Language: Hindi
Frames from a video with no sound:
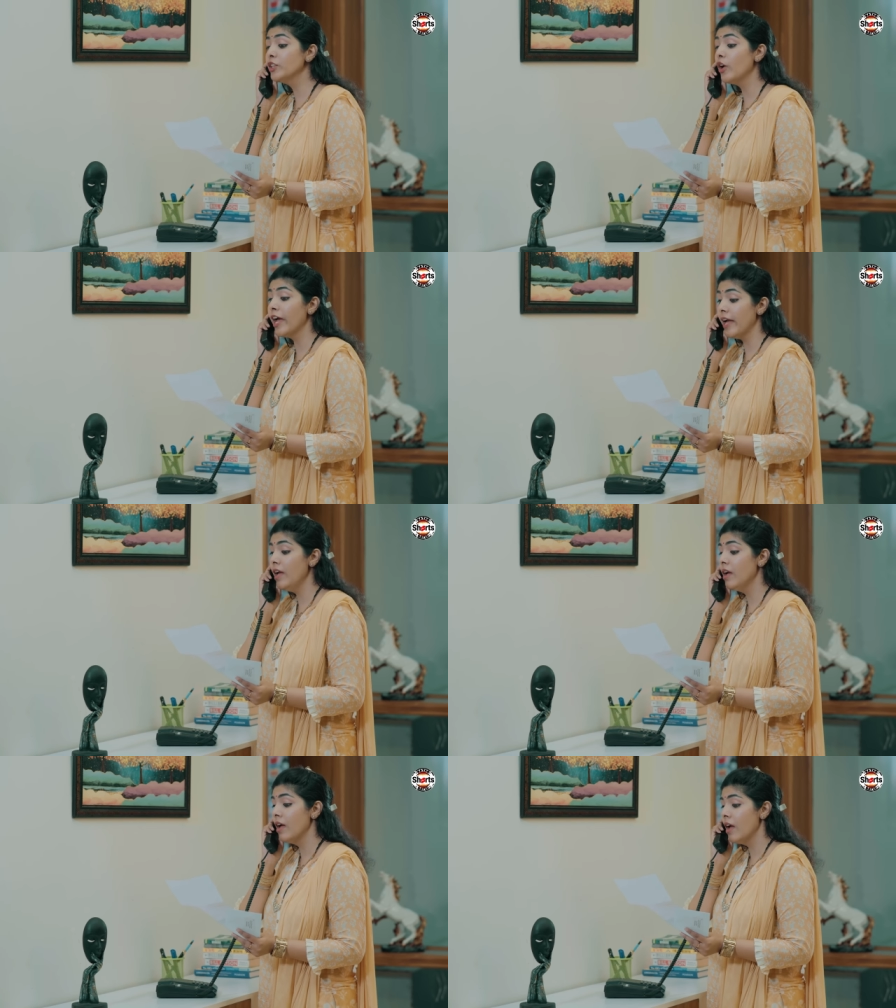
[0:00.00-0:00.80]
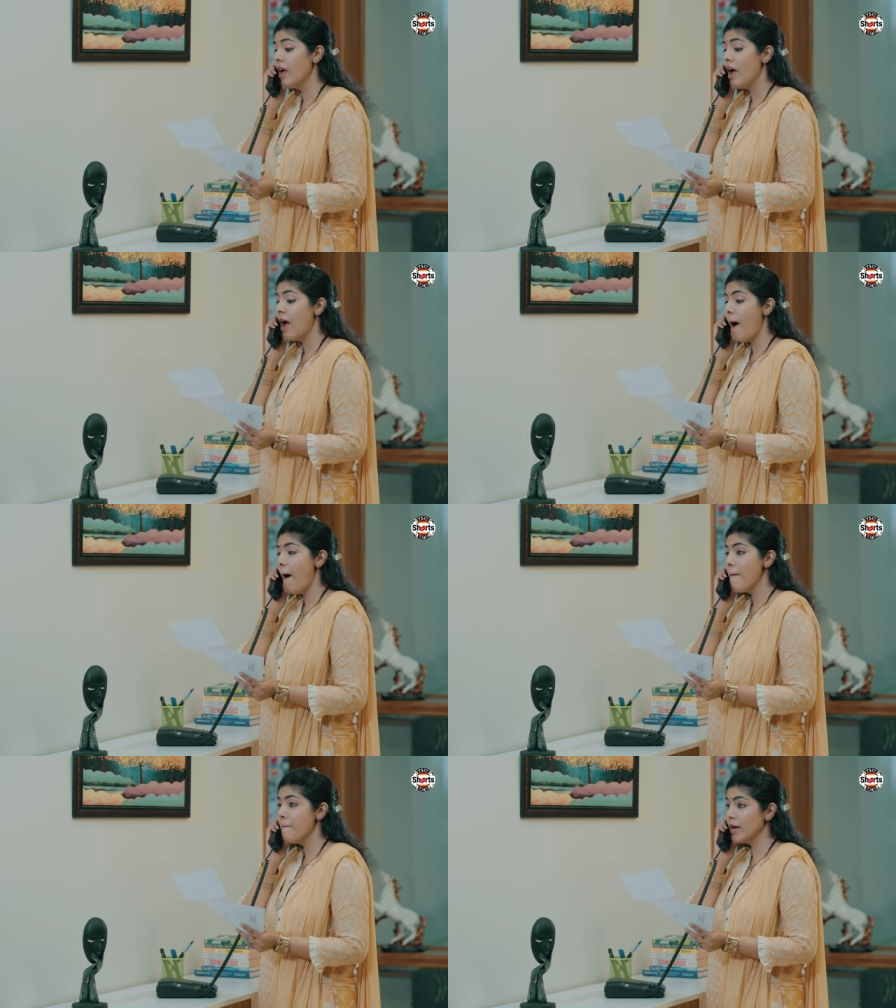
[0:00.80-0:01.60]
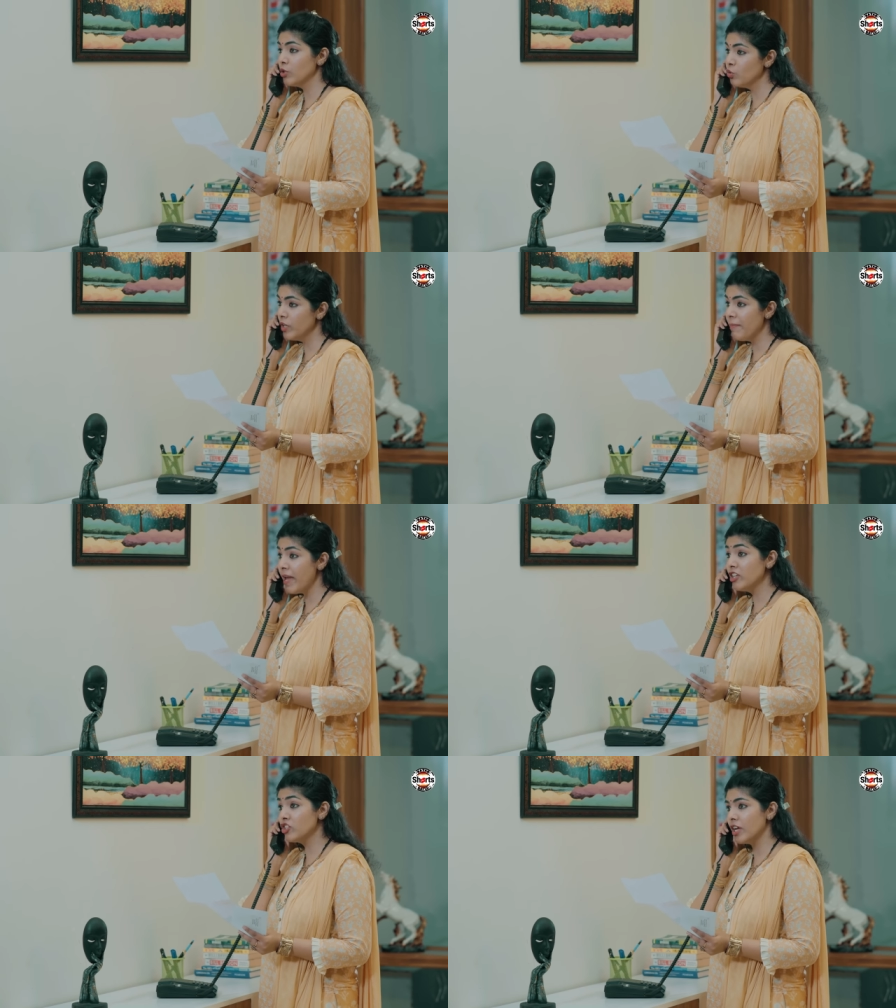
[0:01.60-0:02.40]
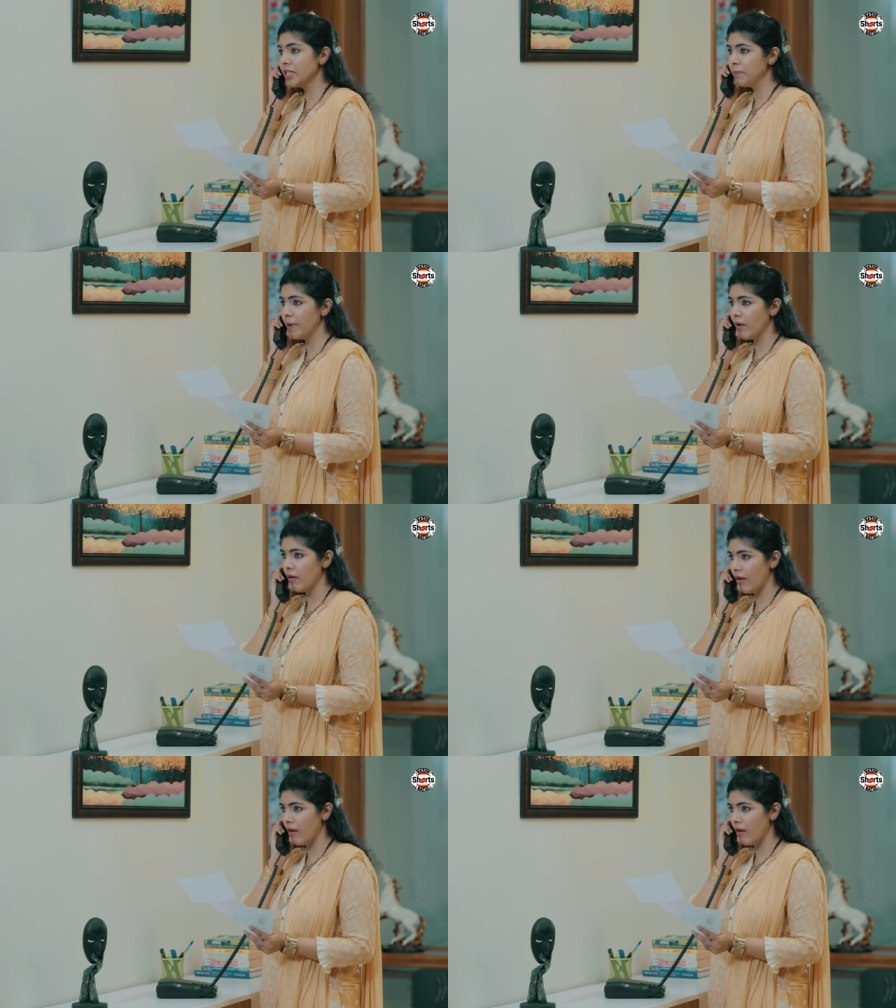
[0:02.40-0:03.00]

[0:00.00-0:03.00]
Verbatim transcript: तो है पर दूंगी मैं एक शर्त पर